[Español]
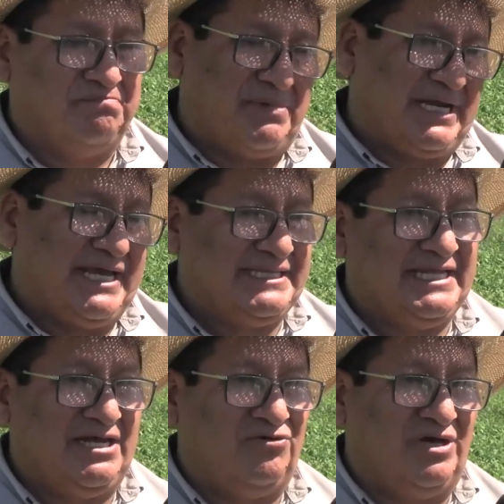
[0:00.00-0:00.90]
para este
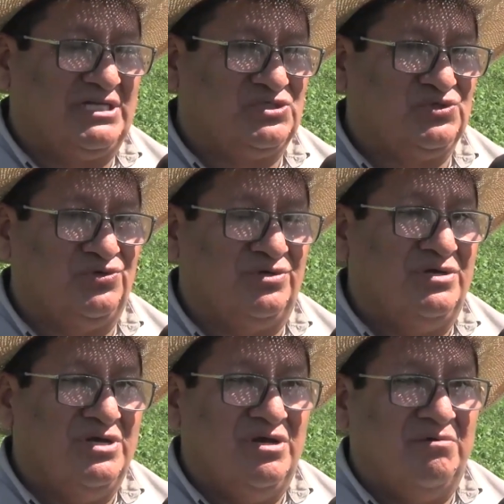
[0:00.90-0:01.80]
lado al sur,
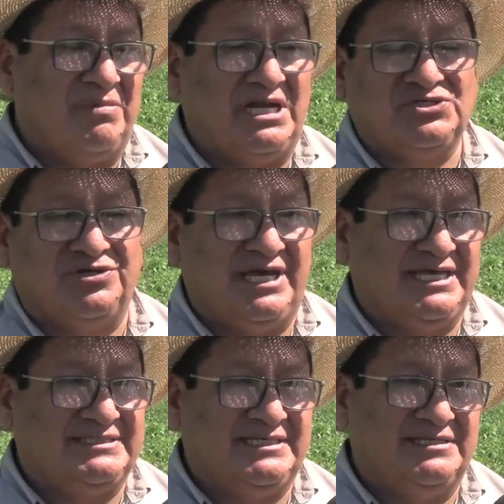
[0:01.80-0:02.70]
a la zona
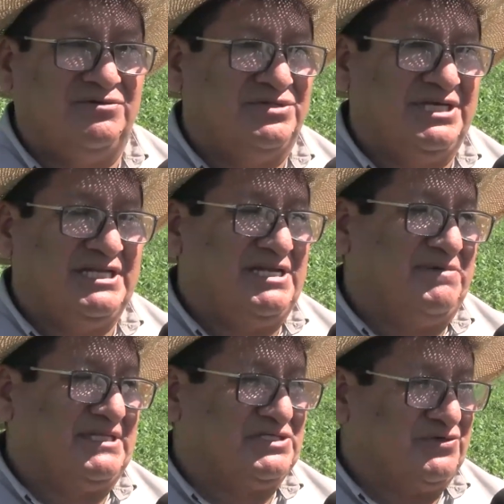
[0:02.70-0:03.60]
este, no tiene
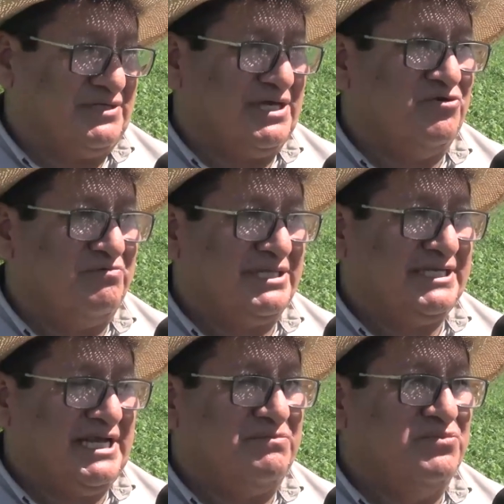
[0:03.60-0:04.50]
limitaciones. Es un
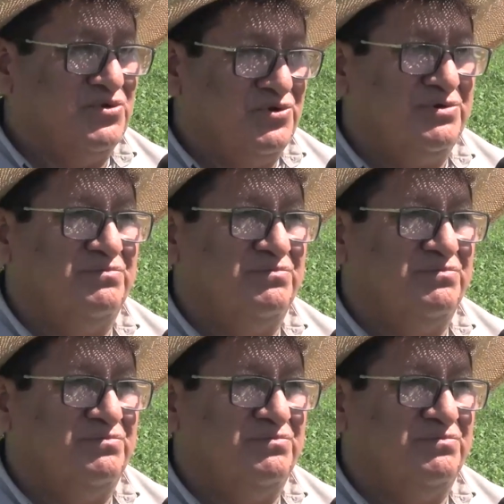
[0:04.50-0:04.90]
material muy,